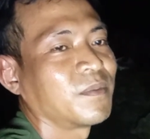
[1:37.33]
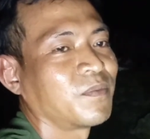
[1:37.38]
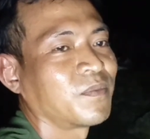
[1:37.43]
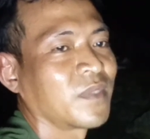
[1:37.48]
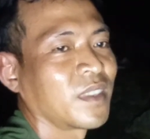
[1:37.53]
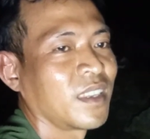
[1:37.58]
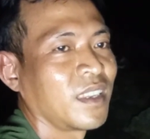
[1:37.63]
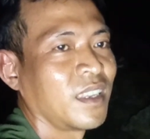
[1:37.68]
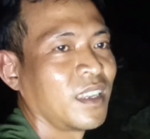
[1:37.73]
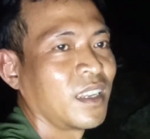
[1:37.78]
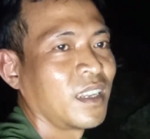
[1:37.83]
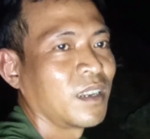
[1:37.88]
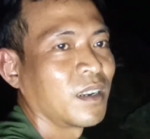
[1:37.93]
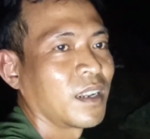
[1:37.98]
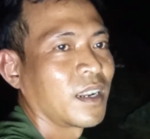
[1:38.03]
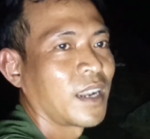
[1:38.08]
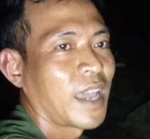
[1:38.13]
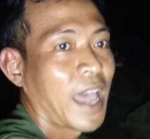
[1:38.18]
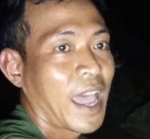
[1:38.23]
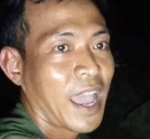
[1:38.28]
Oh,
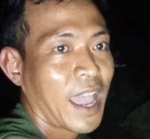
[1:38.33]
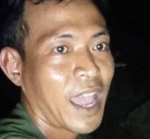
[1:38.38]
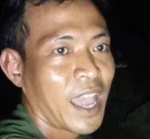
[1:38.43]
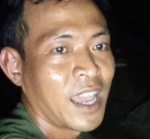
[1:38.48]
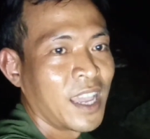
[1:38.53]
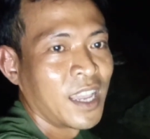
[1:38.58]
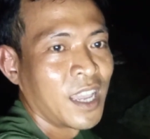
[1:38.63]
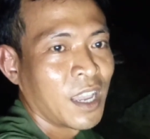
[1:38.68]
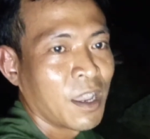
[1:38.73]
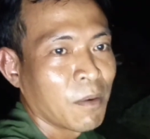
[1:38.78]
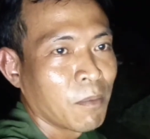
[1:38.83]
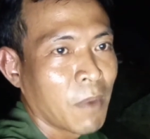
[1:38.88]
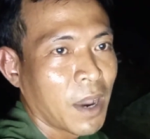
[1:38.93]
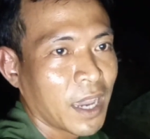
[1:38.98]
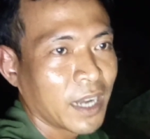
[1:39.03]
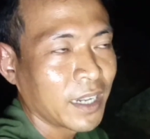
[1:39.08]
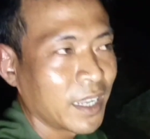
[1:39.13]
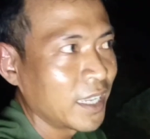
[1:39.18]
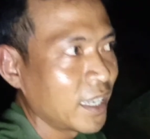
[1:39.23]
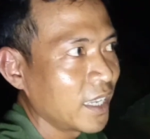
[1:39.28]
pertaniannya nah, adapter utama
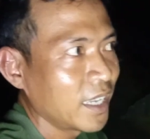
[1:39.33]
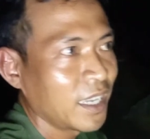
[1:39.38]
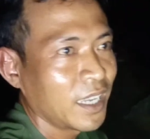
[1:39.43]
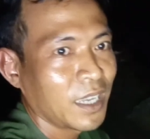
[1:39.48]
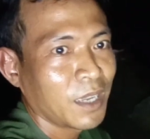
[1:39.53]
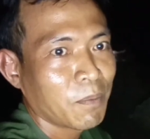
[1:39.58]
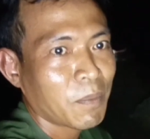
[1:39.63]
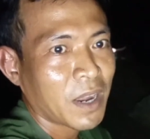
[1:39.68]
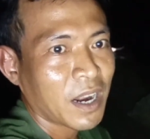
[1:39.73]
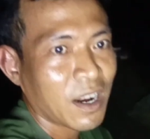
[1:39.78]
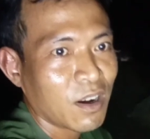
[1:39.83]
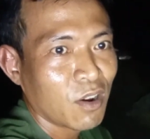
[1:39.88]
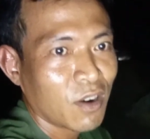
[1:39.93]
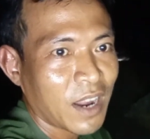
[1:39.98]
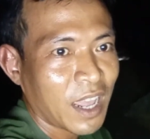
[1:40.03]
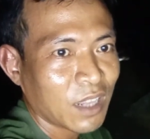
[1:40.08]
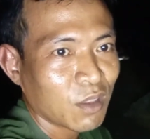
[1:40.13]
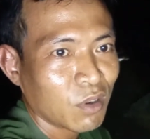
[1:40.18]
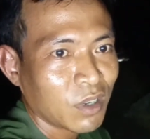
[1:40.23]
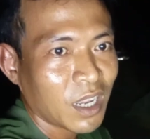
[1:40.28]
ya. Di para
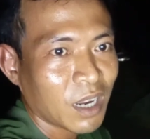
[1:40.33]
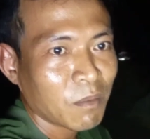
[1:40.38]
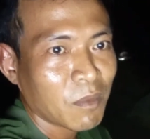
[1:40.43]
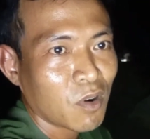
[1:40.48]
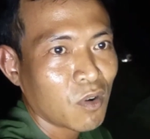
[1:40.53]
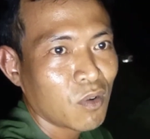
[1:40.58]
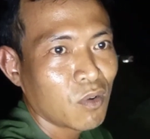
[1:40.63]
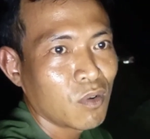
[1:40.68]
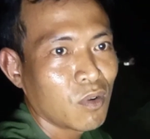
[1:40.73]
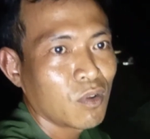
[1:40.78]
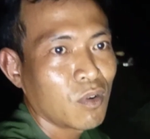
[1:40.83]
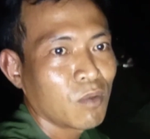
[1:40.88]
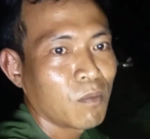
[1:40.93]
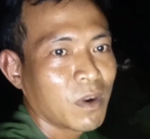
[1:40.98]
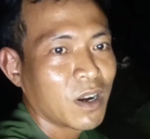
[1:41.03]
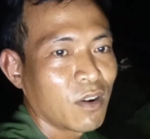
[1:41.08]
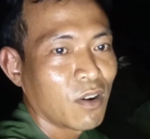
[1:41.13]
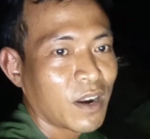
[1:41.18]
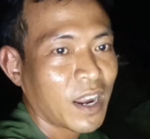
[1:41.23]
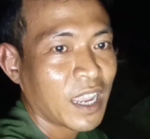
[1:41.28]
donatur yang mau
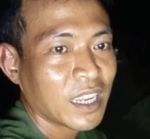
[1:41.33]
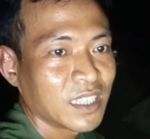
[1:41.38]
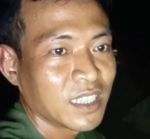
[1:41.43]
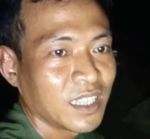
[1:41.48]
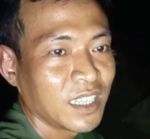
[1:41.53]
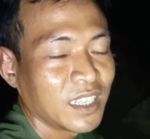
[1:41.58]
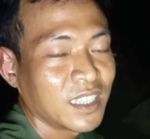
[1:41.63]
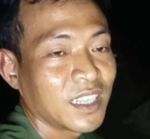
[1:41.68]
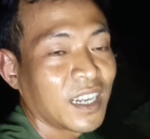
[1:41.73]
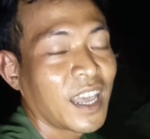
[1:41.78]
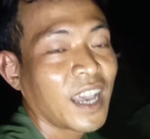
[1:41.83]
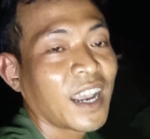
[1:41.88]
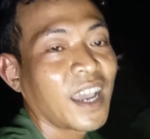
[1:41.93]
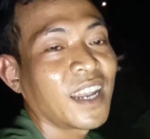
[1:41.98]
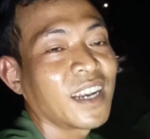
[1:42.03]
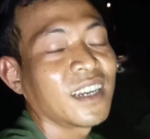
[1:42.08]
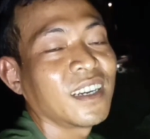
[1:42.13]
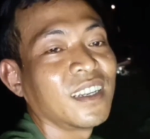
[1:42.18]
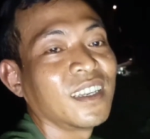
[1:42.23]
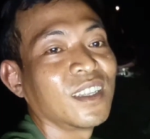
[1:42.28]
berdonasi
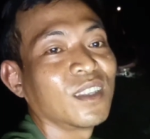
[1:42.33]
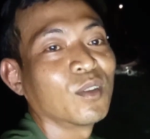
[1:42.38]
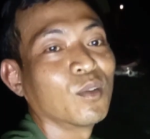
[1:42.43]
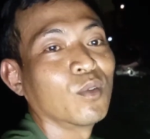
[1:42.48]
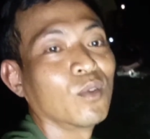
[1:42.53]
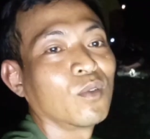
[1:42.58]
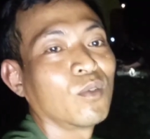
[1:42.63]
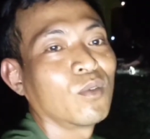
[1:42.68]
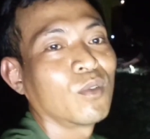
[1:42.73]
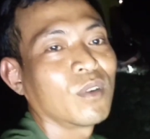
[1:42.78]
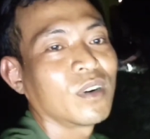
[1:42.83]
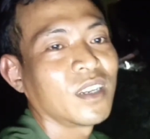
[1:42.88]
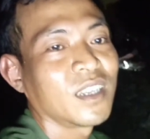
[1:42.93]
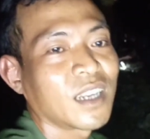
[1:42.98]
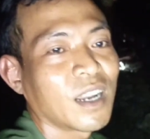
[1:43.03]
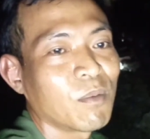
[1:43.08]
silahkan ditunggu yeah. di iya.